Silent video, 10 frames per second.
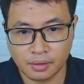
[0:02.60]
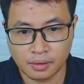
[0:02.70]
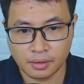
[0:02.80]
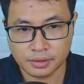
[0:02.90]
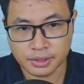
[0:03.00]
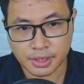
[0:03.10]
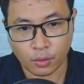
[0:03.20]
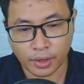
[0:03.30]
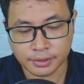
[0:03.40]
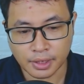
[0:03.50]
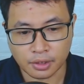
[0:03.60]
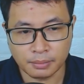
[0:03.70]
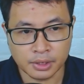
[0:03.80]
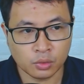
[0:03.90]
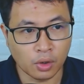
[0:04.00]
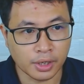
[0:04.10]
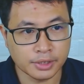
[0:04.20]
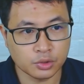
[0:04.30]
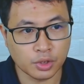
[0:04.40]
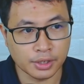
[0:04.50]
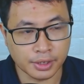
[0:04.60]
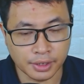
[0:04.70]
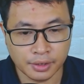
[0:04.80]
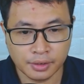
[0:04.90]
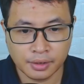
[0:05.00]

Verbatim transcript: Xin chào khán giả thân mến của kênh Những Chuyện Đi Kỳ